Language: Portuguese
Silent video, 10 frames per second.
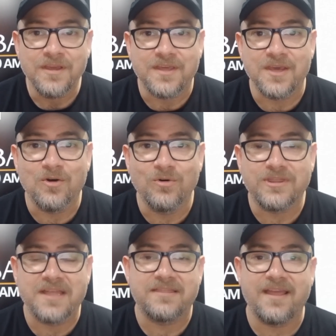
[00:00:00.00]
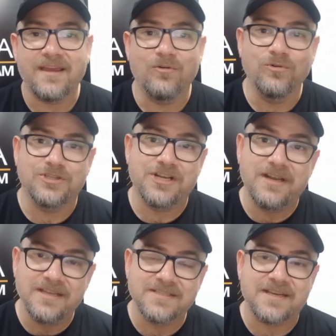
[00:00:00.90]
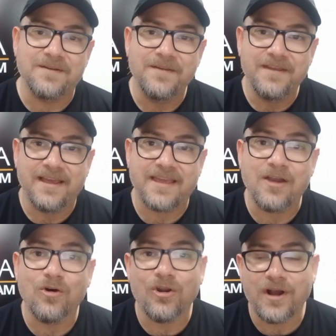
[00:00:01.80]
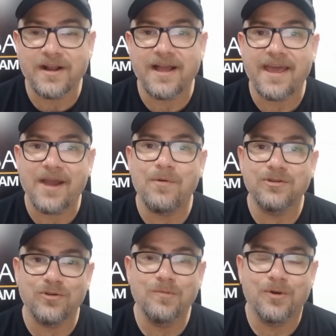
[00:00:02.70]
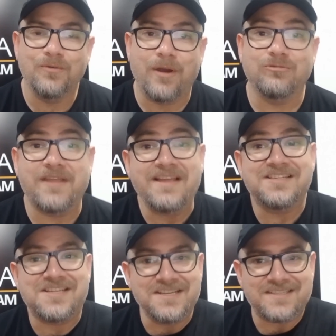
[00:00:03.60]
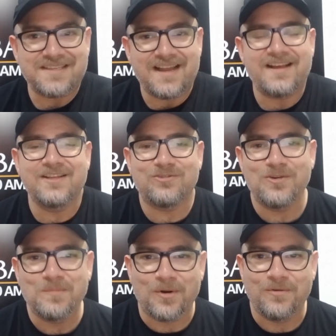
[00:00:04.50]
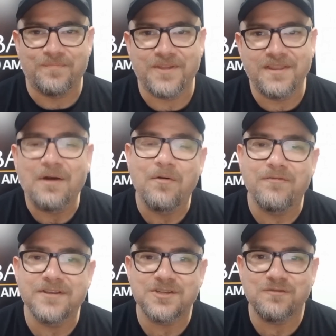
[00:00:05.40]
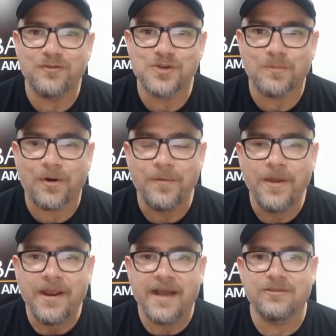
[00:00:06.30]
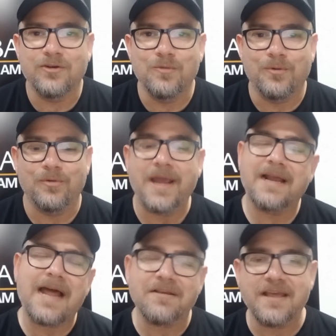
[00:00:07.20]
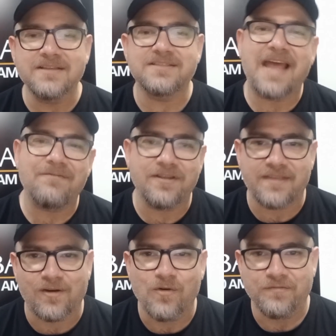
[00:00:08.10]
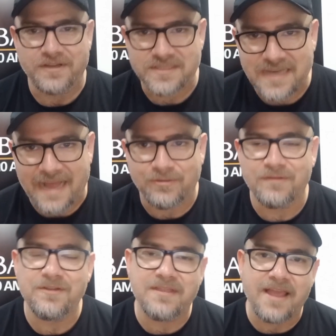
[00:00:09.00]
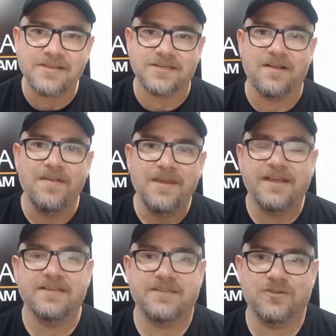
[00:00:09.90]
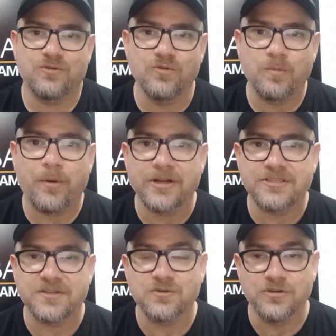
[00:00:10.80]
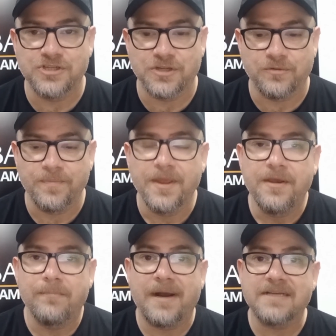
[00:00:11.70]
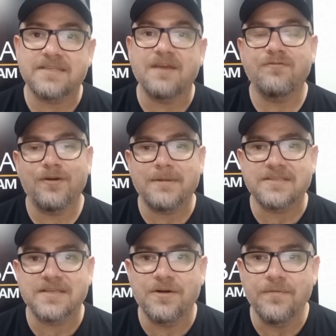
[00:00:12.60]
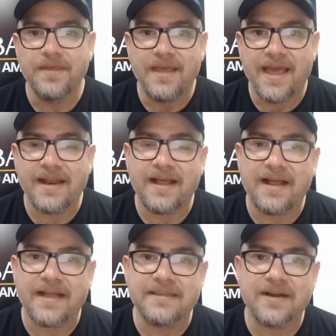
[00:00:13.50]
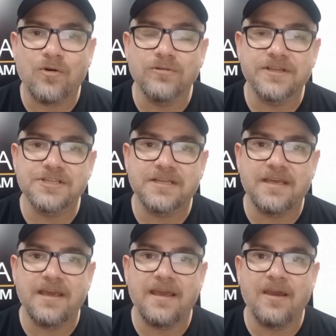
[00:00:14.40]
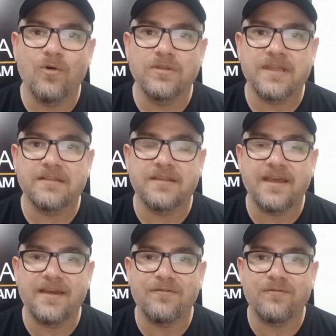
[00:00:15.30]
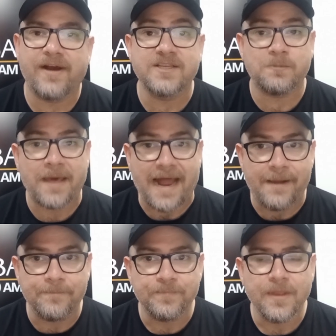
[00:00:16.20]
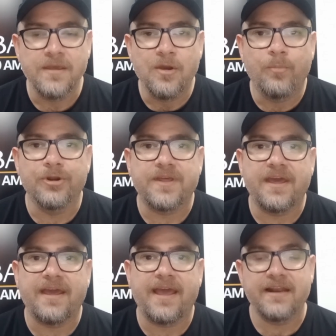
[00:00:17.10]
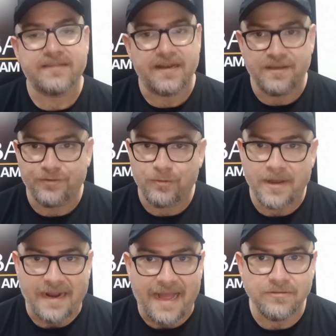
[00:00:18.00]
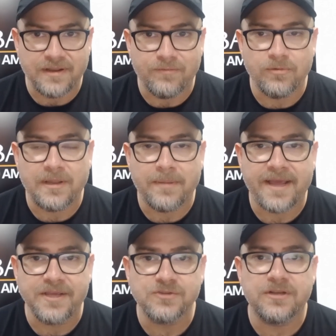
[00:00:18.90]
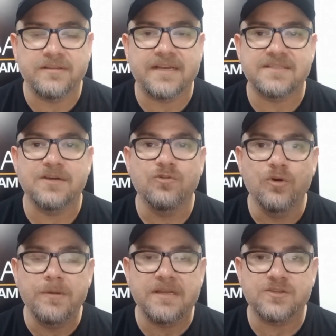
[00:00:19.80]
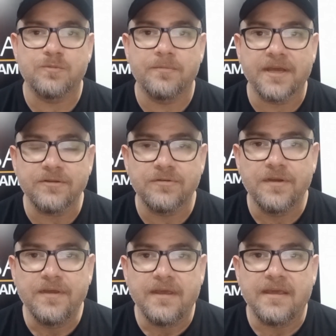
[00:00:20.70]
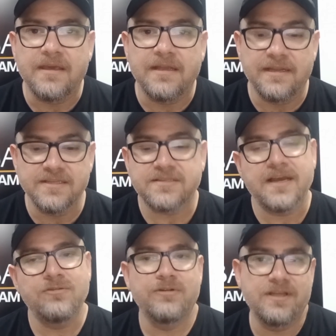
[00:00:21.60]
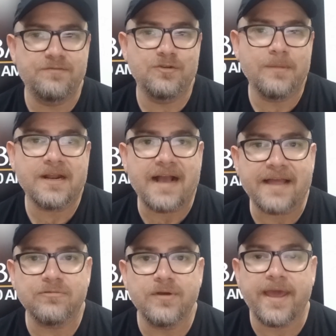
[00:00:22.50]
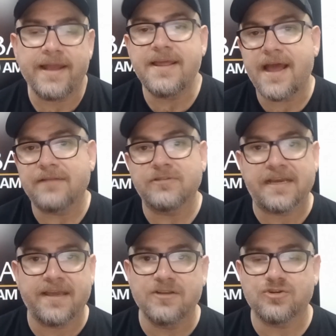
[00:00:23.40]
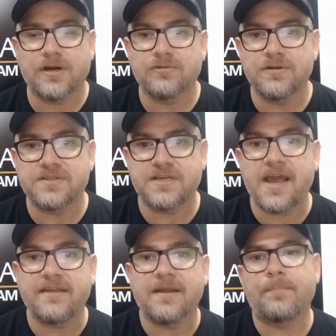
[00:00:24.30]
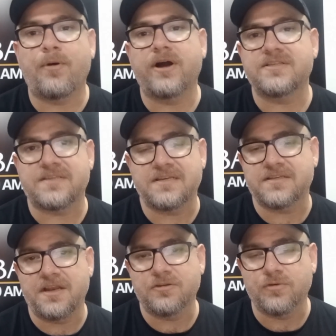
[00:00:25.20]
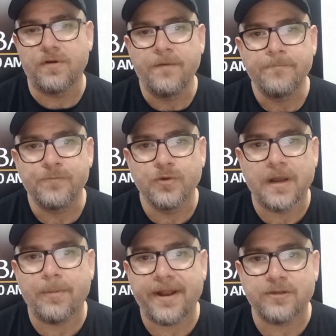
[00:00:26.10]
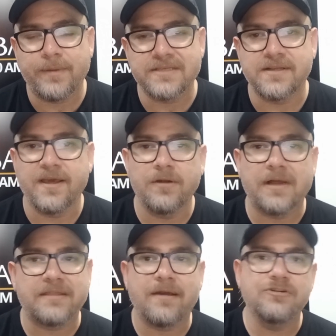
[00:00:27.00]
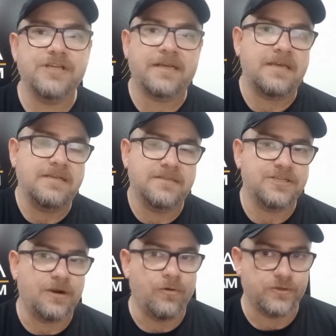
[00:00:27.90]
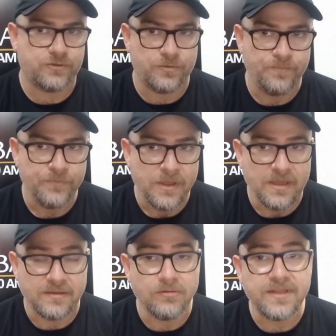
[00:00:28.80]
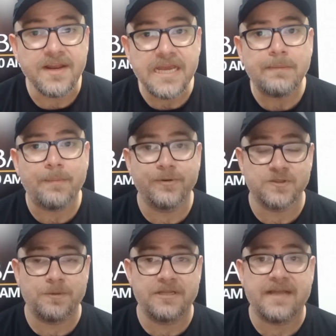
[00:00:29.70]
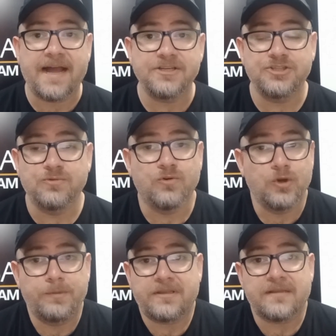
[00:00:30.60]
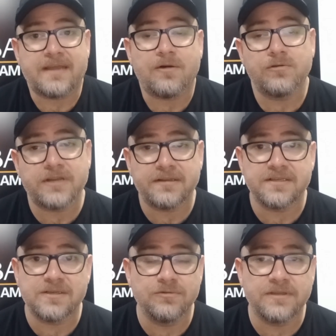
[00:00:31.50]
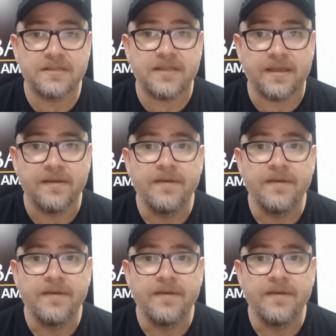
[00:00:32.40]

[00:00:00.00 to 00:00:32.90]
que o TT utiliza, e quem coloca é o Antônio Brum, é o dentista Antônio Brum, e não o vice de futebol Antônio Brum. É claro que eles devem ter conversado, é evidente que esse assunto pode ter surgido, mas a informação ela dá conta de que o TT vai esperar, porque ele está livre no mercado, né? vamos lembrar isso, ele está sem clube neste momento, e estando livre no mercado, ele é um daqueles jogadores que ainda pode ser inscrito no Campeonato Brasileiro até o dia 15 de agosto. Então teria uma possibilidade de um clube tentar a contratação do TT.